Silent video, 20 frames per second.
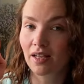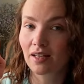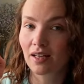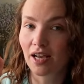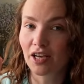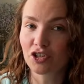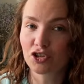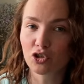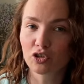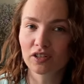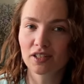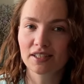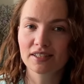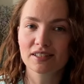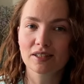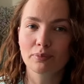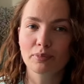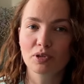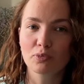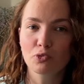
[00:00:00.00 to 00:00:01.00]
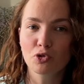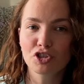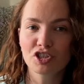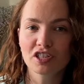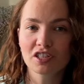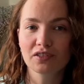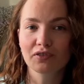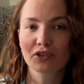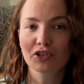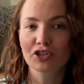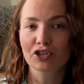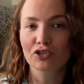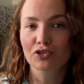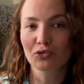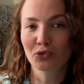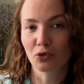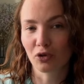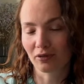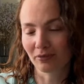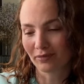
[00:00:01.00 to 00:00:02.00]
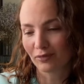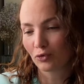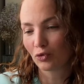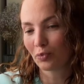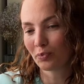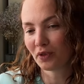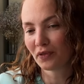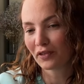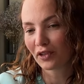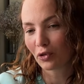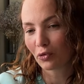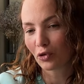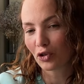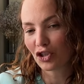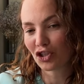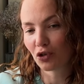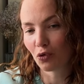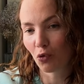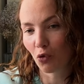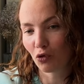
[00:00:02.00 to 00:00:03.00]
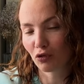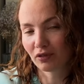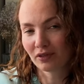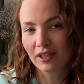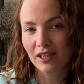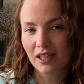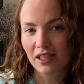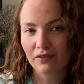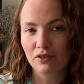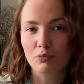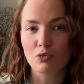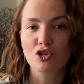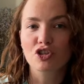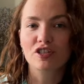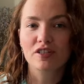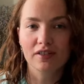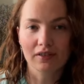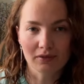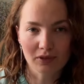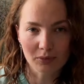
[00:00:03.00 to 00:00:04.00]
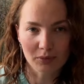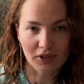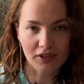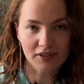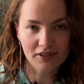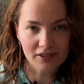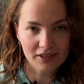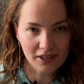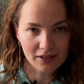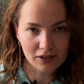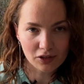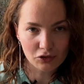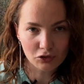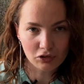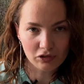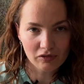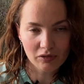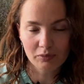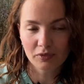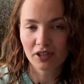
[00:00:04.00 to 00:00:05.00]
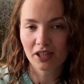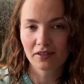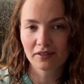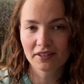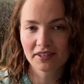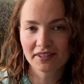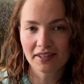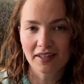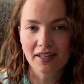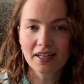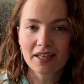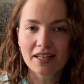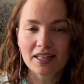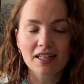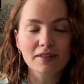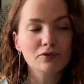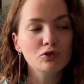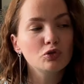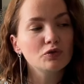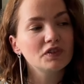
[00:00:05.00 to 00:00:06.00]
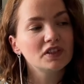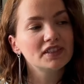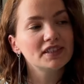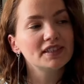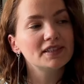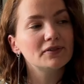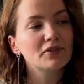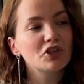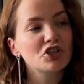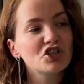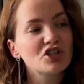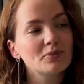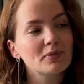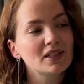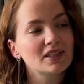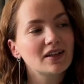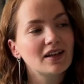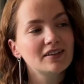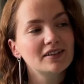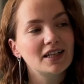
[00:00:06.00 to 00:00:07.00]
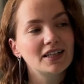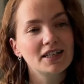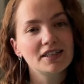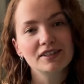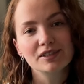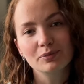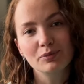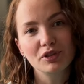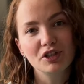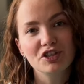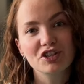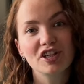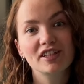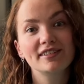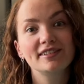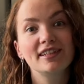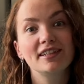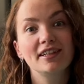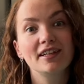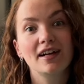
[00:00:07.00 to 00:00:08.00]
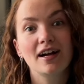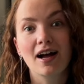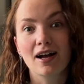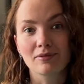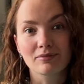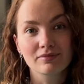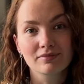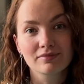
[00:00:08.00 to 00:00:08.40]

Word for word: А еще классное преимущество, что купив такой чехол, вы можете выбрать дизайн, который вам нравится, и вы увидите ваш чемодан на ленте багажа издалека